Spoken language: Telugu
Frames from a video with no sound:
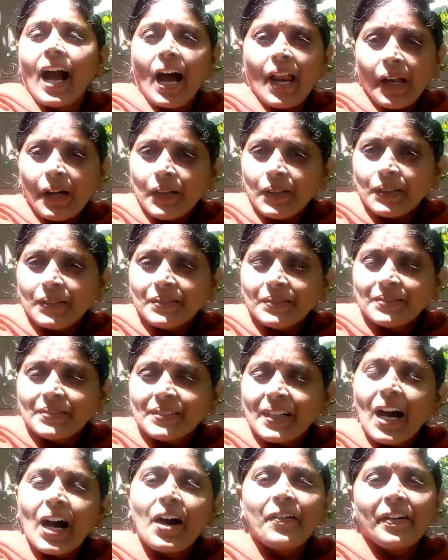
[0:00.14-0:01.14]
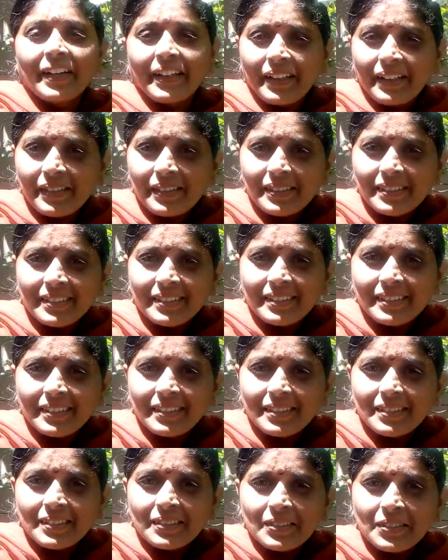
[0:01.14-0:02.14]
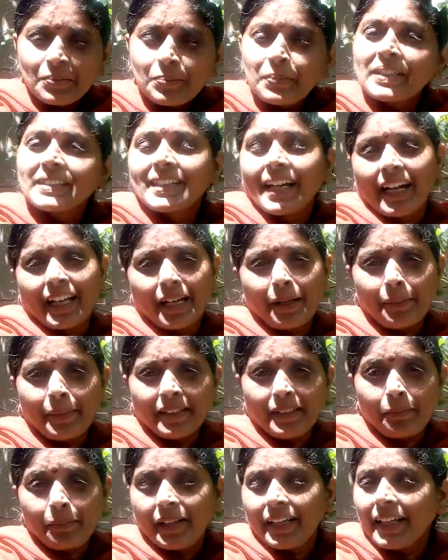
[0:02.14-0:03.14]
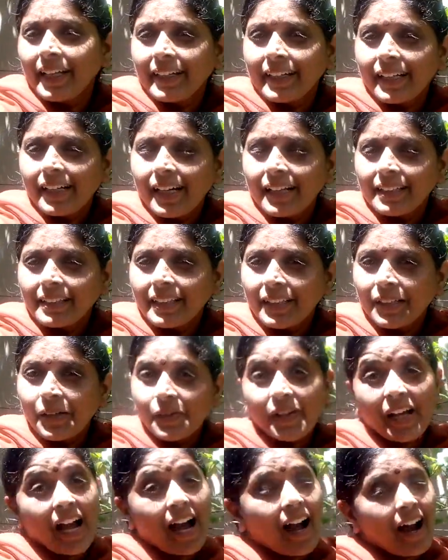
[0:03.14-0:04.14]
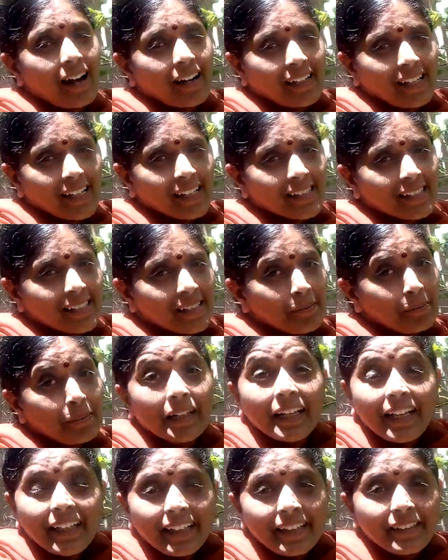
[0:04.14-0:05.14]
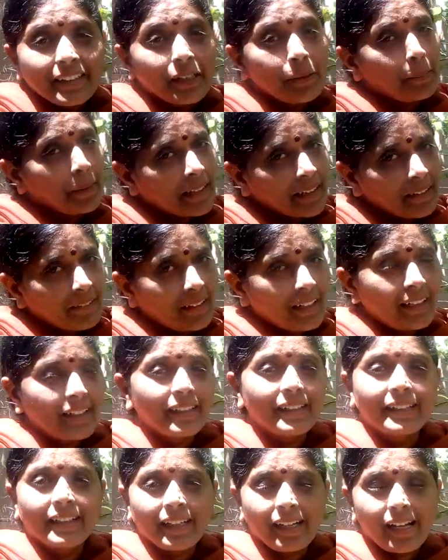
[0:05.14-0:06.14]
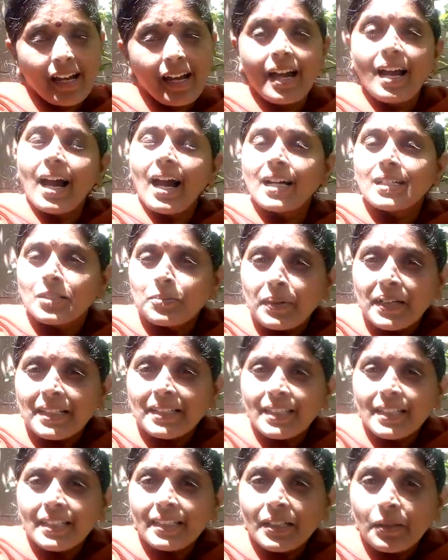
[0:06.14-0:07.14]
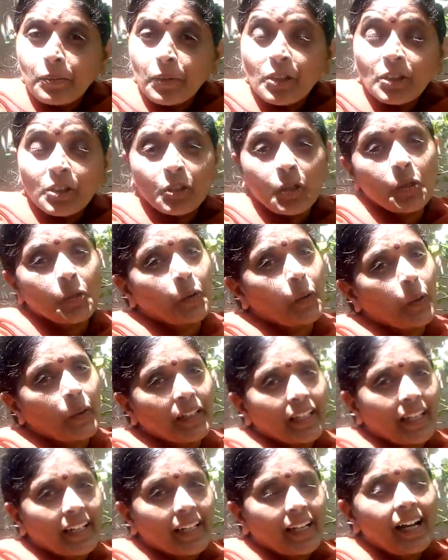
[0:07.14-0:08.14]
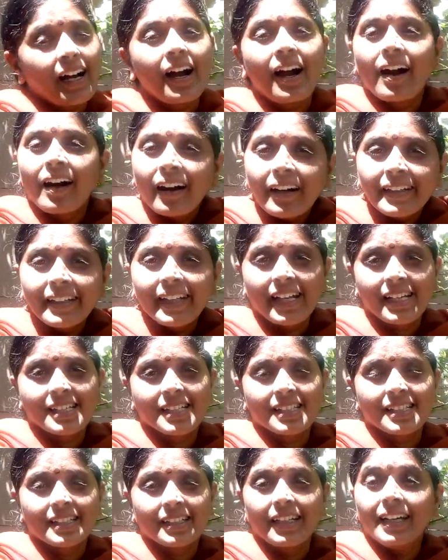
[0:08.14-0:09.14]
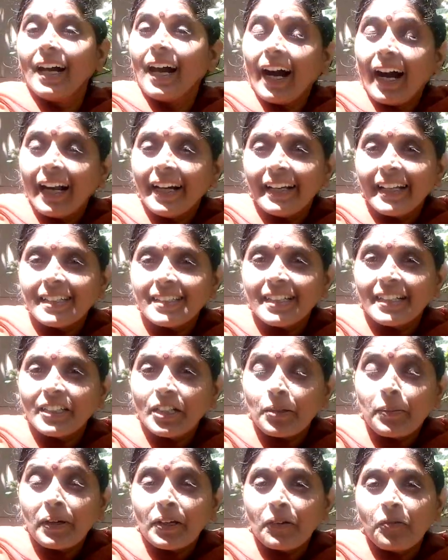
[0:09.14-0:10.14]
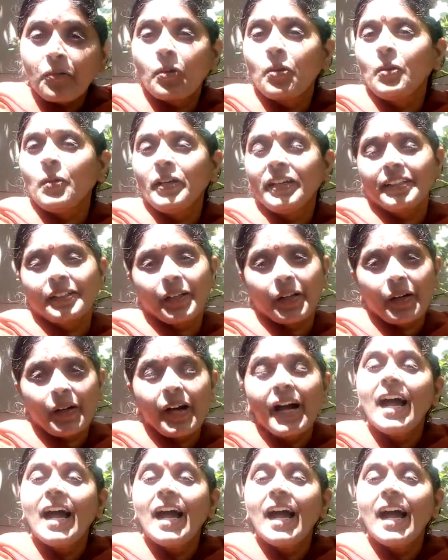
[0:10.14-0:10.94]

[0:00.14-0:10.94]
హలో హవర్ యూ ఇప్పుడు చాలామంది పిల్లలకి అందరికి కూడా హాలిడేస్ పిల్లలేంటి పెద్దవాళ్ళేంటి హస్బెండ్స్ ఏంటి మొత్తం టోటల్గా హాలిడేస్ హాలిడేస్ అంటే మనం ఫుల్ ఇంట్లో